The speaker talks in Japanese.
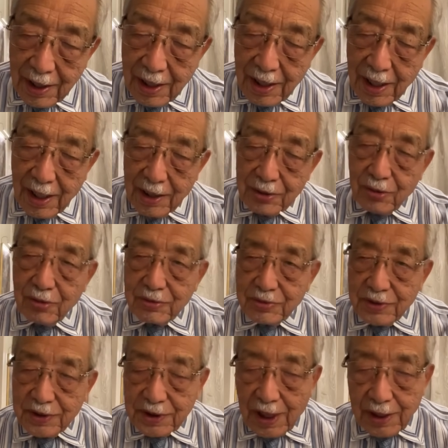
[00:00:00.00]
の
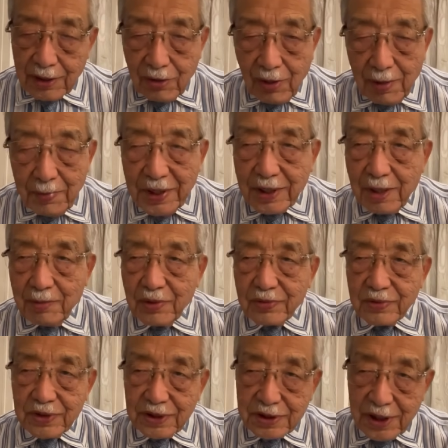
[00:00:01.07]
軍事産業、アメリカも
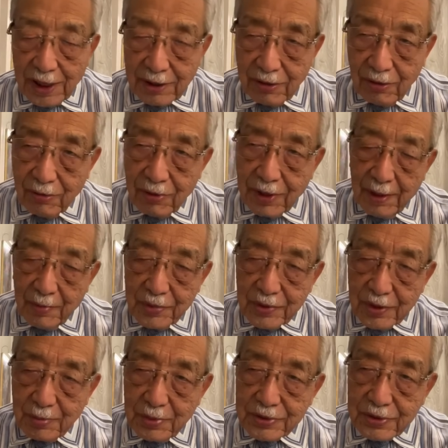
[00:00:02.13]
軍事産業、これは
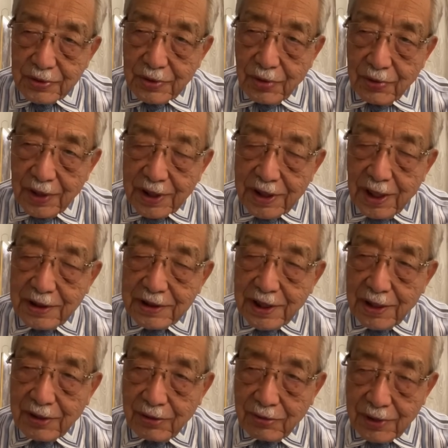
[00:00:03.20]
最も重要な基幹
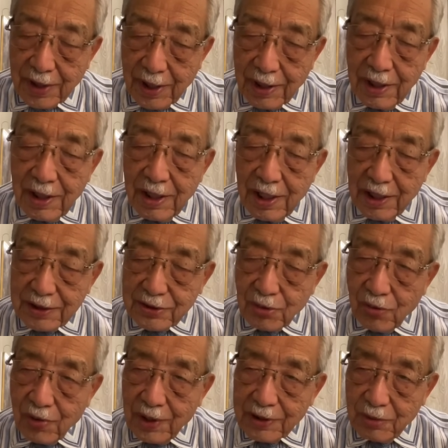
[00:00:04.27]
産業で、そ
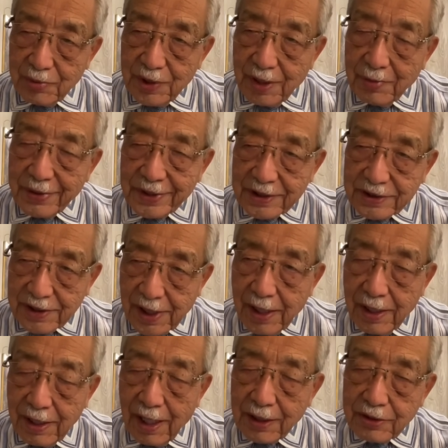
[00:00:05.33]
こが伸びればです
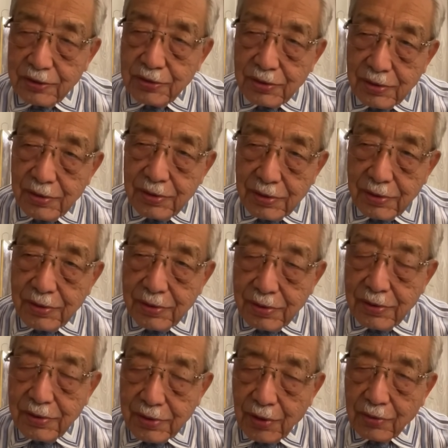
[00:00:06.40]
ね、波
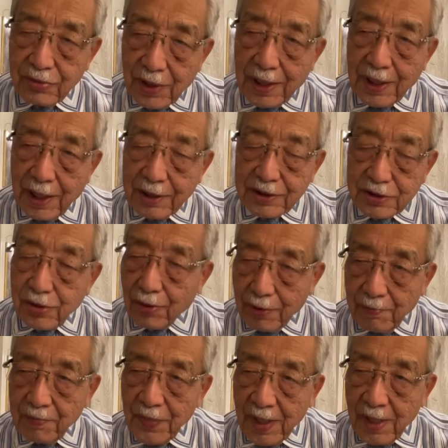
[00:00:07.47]
及力が強
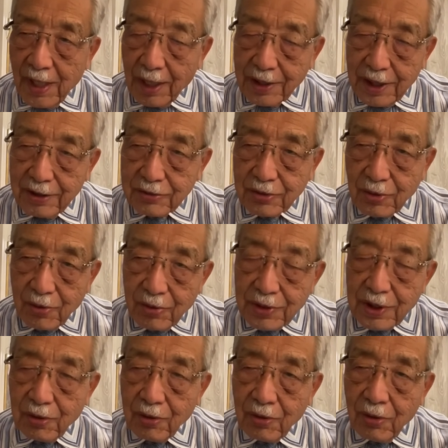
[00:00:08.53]
い。あらゆるところ
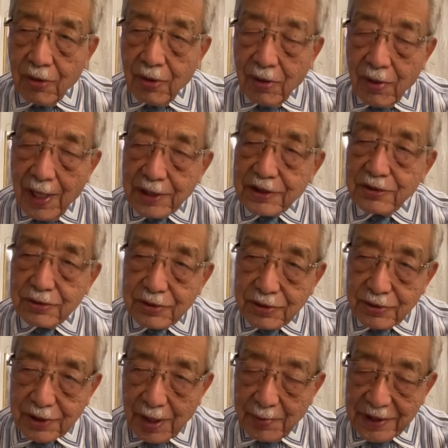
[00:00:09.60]
にこの波及
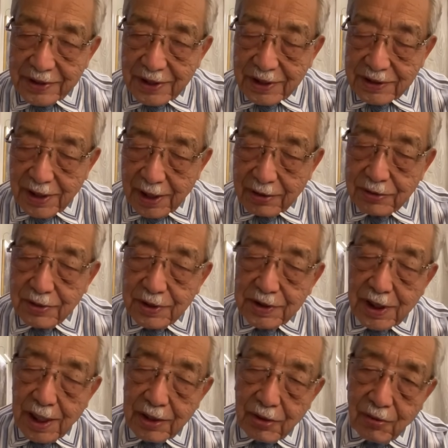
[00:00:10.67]
するためにですね、軍
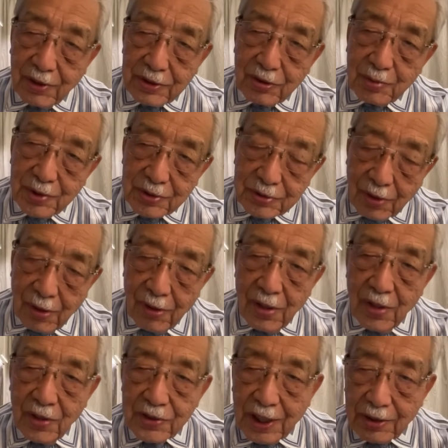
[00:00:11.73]
事産業が伸びると、
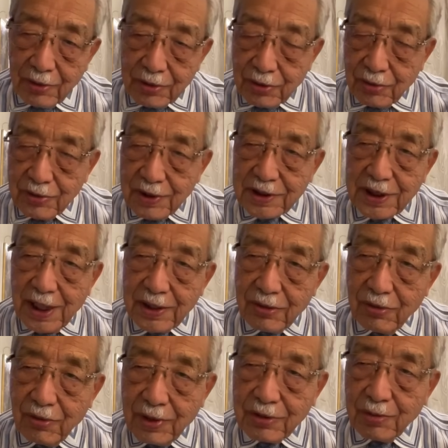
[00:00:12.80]
他のいろんな産
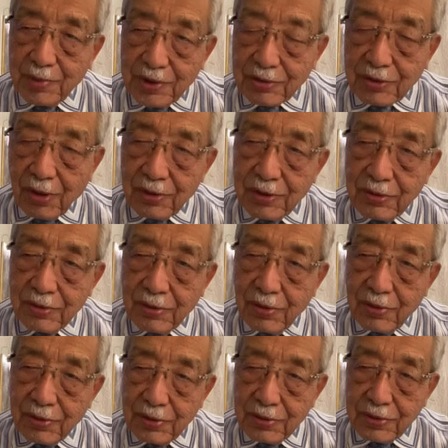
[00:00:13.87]
業が伸びるという、
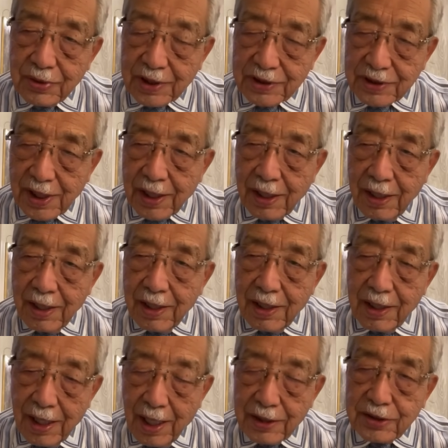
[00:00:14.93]
こういうですね、
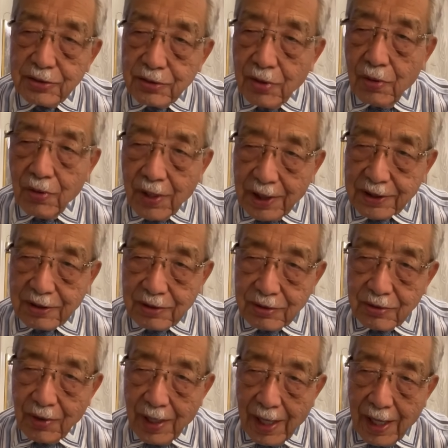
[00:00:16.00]
波及効果ってい
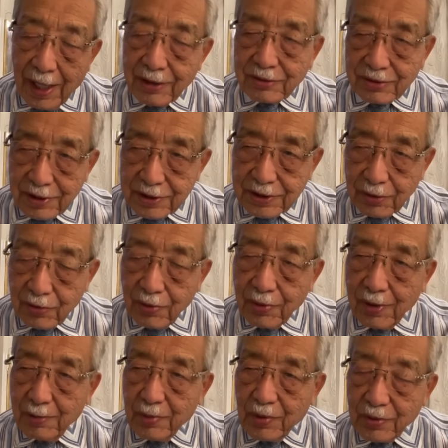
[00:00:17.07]
うのがあるんですよ。こ
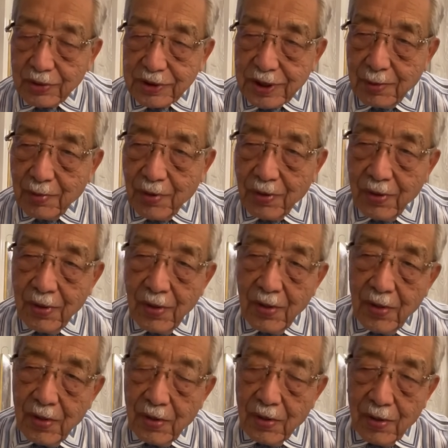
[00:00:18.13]
れはもうロシアも
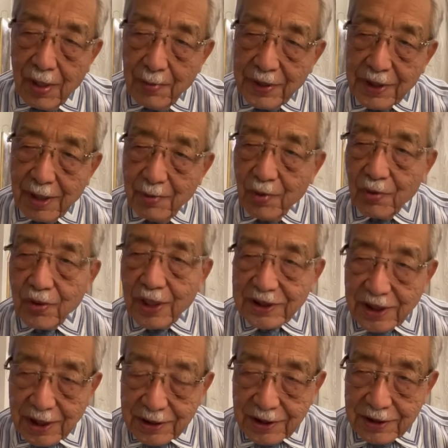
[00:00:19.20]
アメリカも同
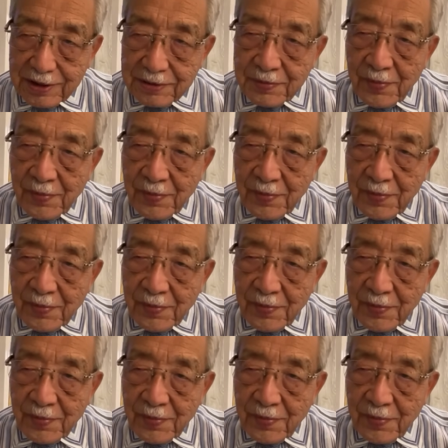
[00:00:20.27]
じなんです。